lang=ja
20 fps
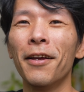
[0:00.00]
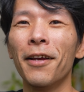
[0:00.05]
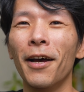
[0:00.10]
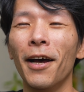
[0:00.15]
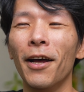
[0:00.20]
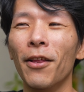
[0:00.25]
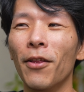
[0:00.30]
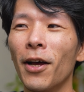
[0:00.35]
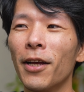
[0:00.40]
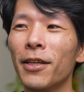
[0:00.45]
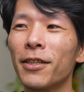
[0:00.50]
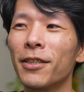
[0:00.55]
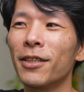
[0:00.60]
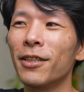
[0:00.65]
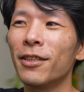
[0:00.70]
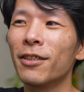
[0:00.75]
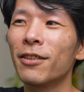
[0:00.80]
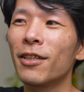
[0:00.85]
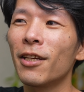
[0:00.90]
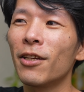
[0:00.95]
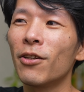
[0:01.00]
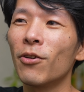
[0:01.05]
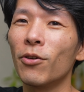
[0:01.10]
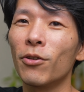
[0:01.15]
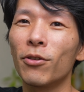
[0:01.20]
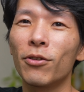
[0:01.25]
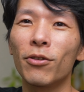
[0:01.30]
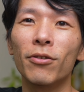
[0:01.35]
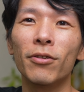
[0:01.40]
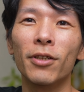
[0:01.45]
あの、発信しているよう
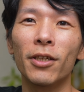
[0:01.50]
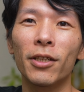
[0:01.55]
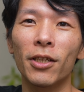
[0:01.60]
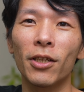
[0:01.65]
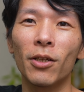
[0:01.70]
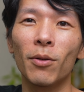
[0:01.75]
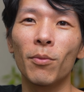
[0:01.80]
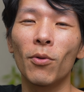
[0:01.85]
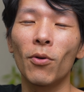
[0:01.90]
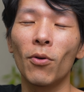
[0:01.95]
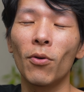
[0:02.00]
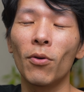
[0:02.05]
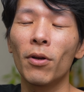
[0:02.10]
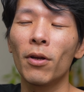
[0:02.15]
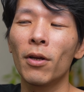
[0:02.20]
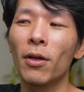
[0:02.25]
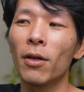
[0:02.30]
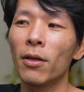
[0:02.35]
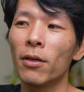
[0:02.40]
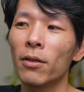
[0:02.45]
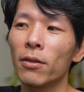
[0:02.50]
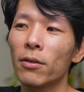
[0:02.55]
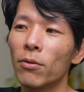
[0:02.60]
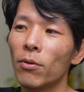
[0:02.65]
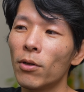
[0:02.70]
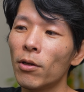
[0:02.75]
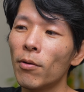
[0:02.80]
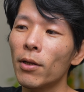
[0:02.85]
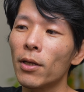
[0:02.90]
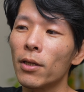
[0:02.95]
にするんですけども、
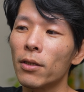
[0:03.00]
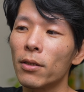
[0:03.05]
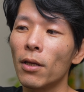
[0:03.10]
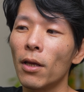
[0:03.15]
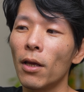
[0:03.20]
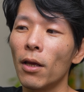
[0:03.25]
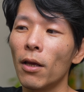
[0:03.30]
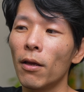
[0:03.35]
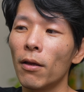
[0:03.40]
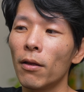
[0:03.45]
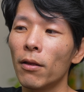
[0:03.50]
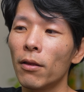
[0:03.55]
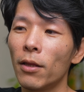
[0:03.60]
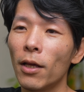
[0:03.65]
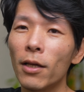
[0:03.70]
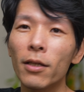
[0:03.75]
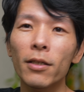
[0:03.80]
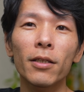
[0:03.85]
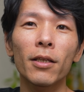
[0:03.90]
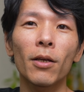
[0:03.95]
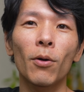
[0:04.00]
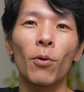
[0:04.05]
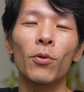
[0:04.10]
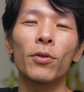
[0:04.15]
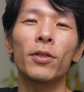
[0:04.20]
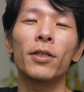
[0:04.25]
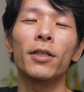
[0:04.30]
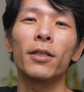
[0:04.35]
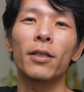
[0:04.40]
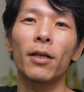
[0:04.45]
それはですね、出してほ
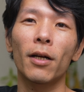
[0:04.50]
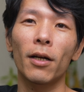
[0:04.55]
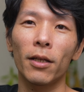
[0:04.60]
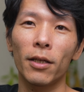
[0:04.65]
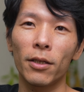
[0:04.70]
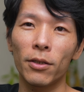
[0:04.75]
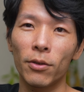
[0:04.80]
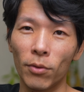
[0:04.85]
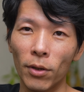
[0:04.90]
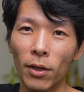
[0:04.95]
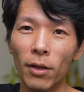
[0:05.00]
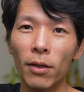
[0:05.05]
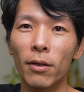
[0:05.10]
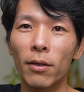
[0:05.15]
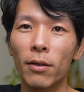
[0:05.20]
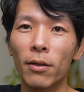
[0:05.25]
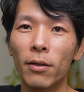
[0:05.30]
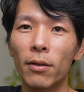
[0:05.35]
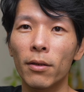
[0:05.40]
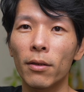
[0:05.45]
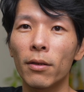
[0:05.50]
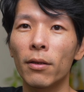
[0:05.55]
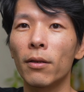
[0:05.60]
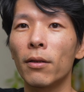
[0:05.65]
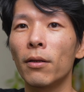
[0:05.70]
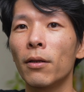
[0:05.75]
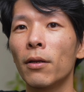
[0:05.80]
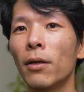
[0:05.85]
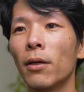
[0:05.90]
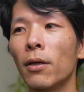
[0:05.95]
しいからですよね。う
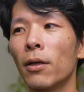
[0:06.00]
ん。